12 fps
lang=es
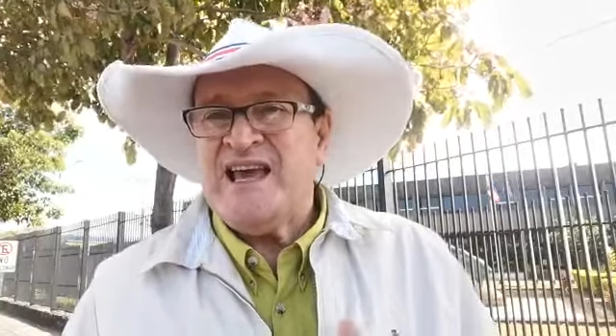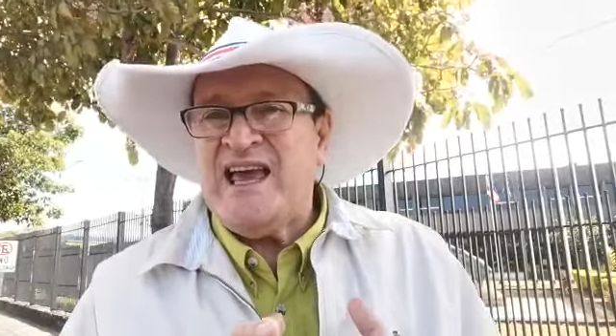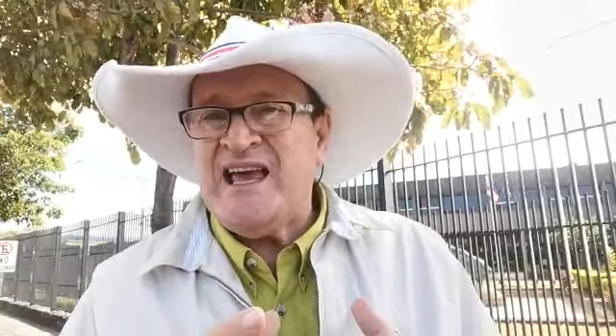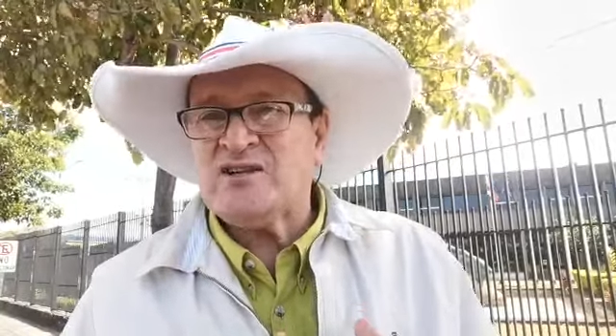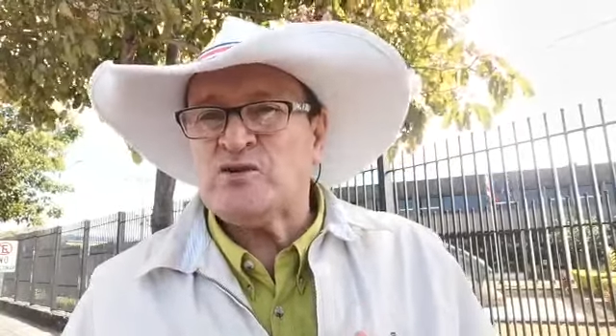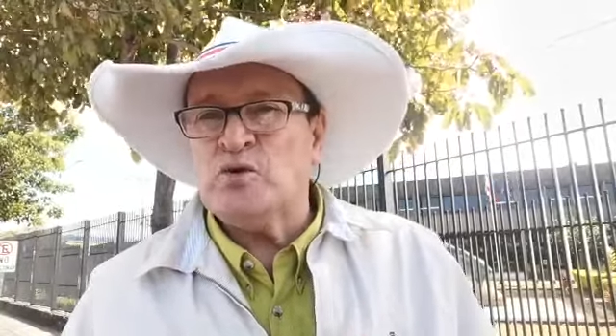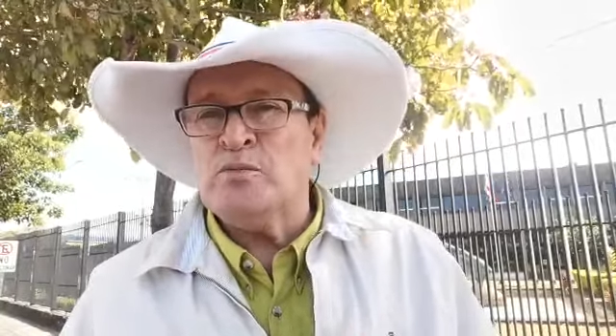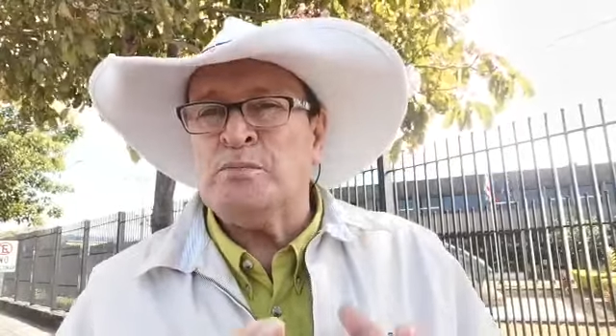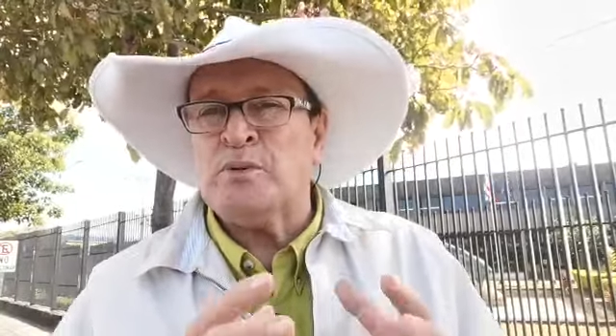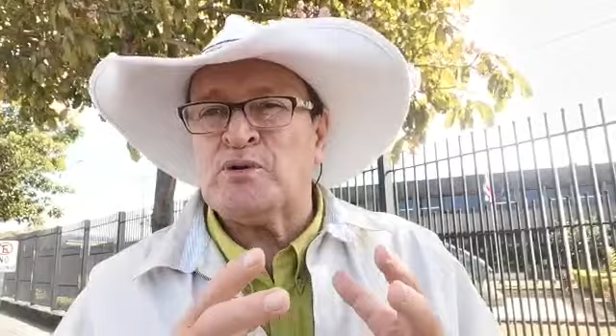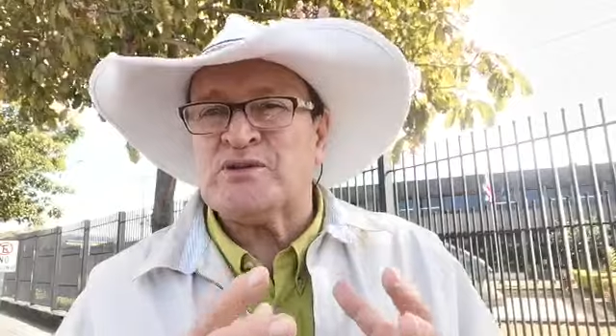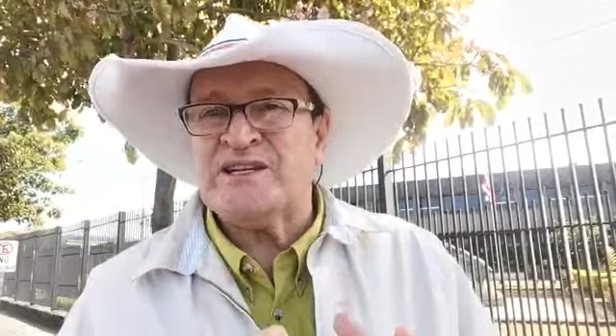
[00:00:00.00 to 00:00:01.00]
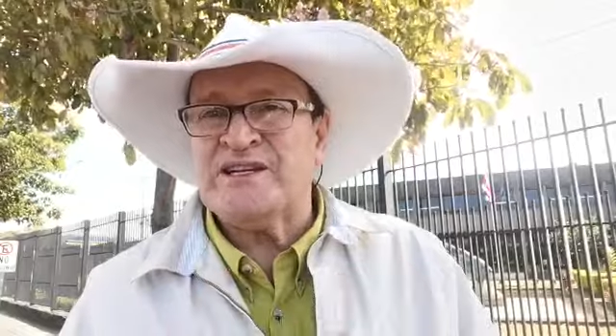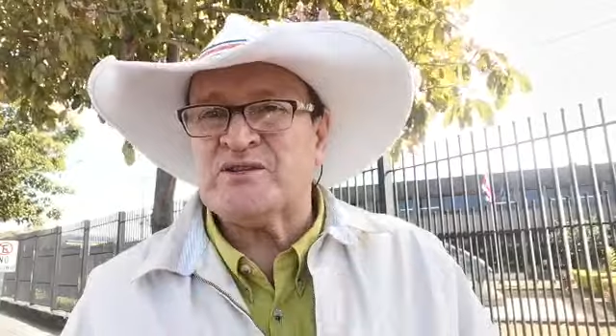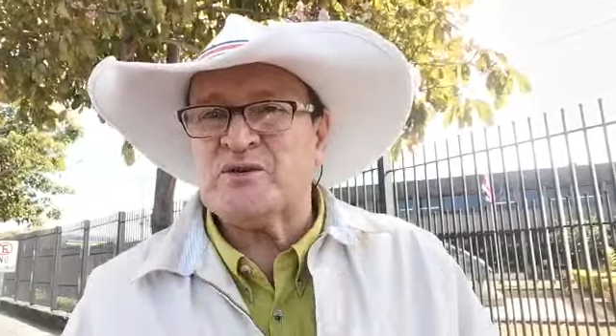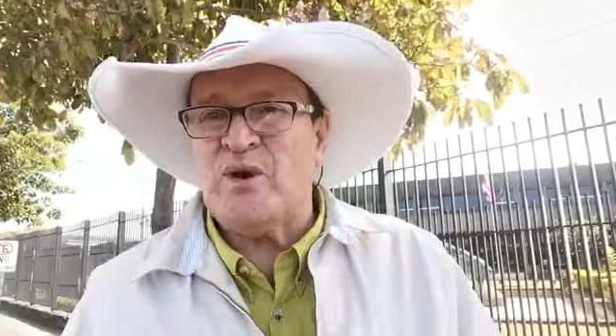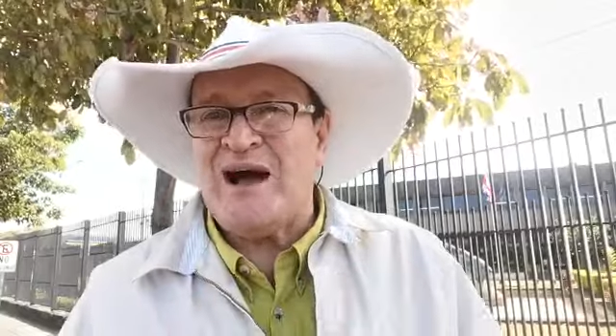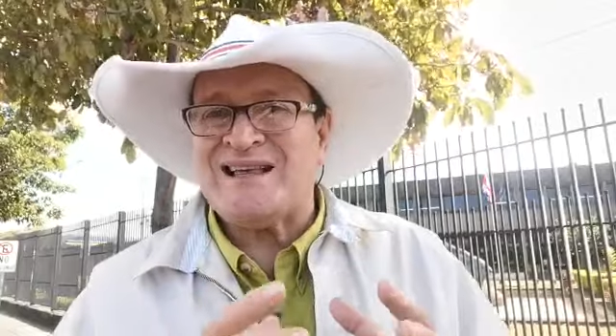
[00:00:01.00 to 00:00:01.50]
es un
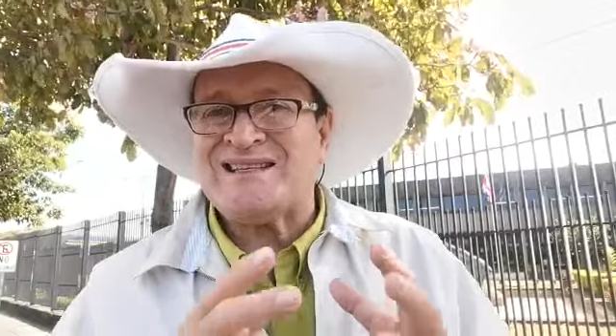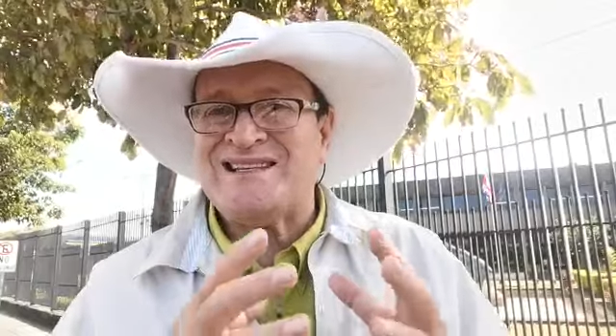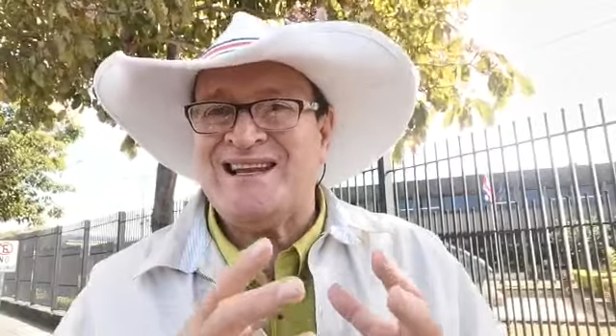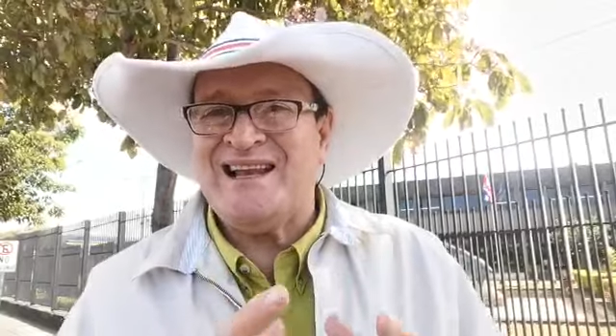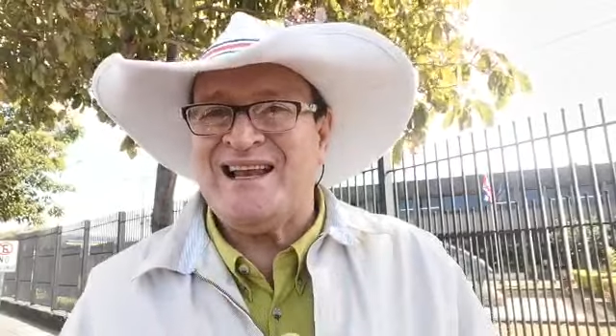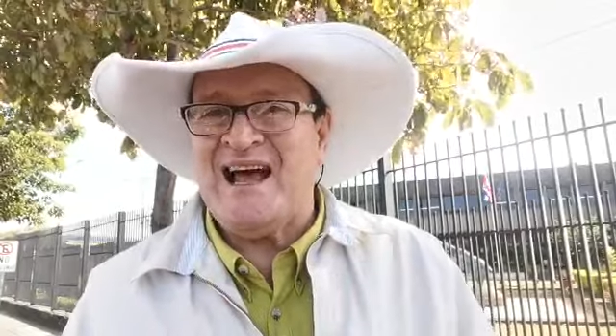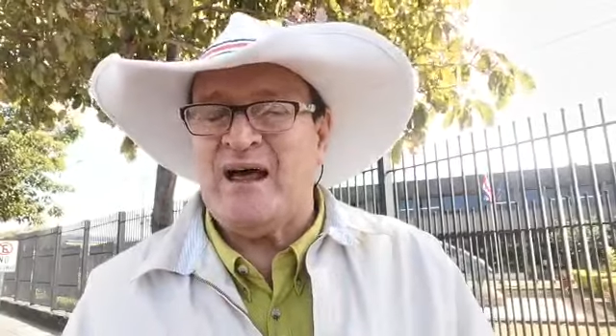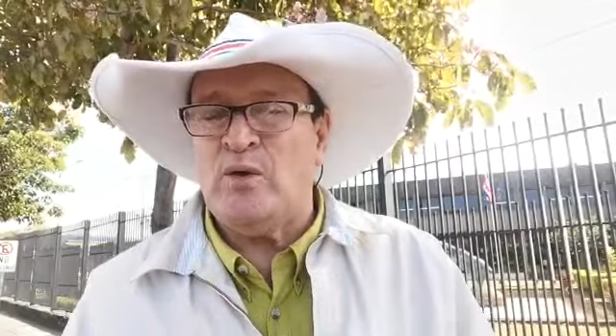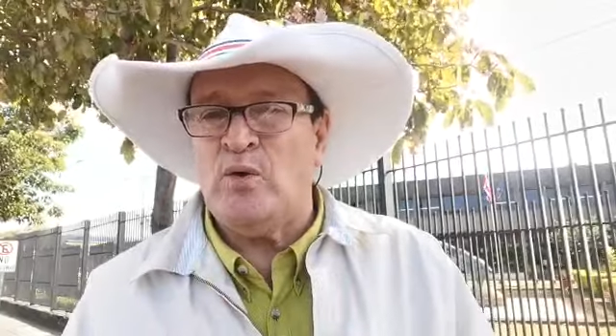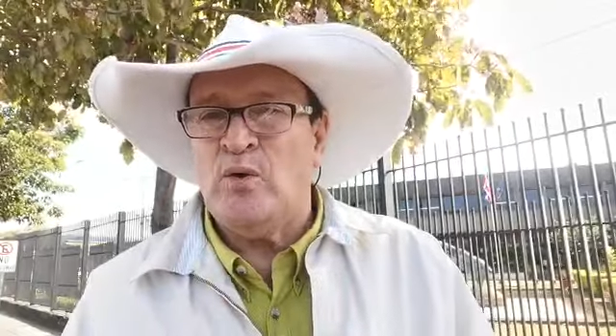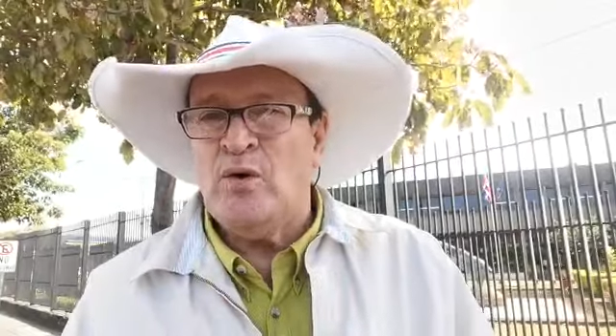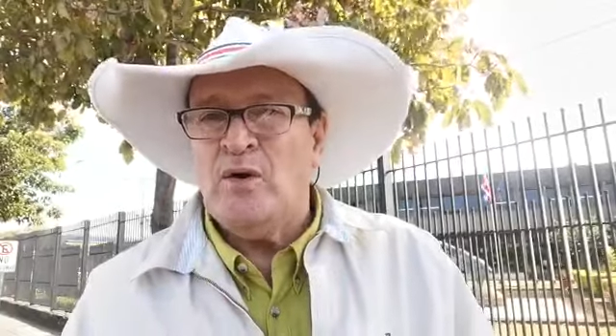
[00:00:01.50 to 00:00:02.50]
proceso acelerado